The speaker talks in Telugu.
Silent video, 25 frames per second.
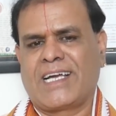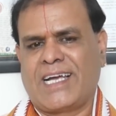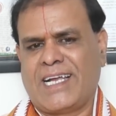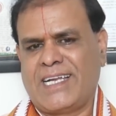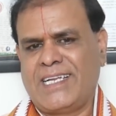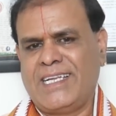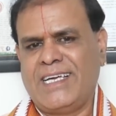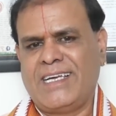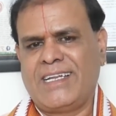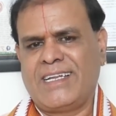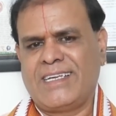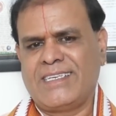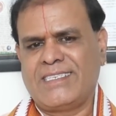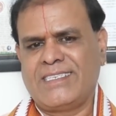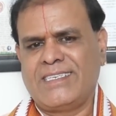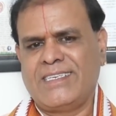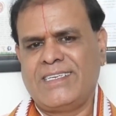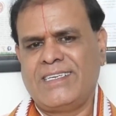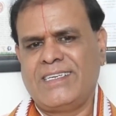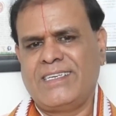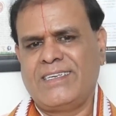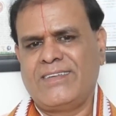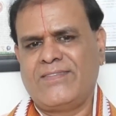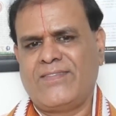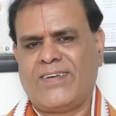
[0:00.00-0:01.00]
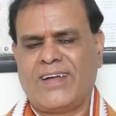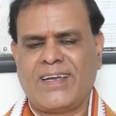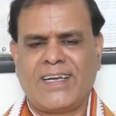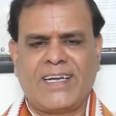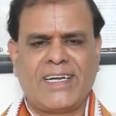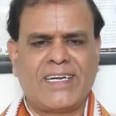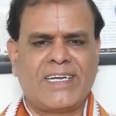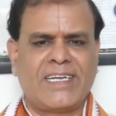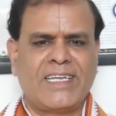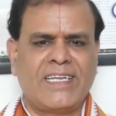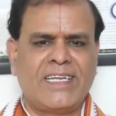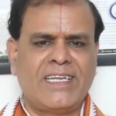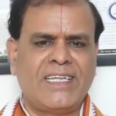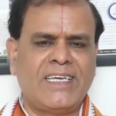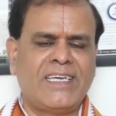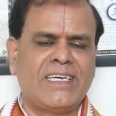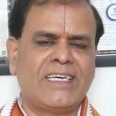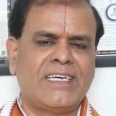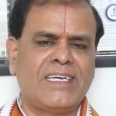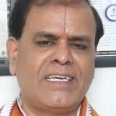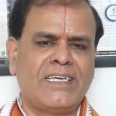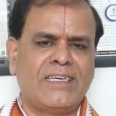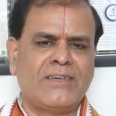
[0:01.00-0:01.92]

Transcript: కన్యారాశి వాళ్ళంటేనే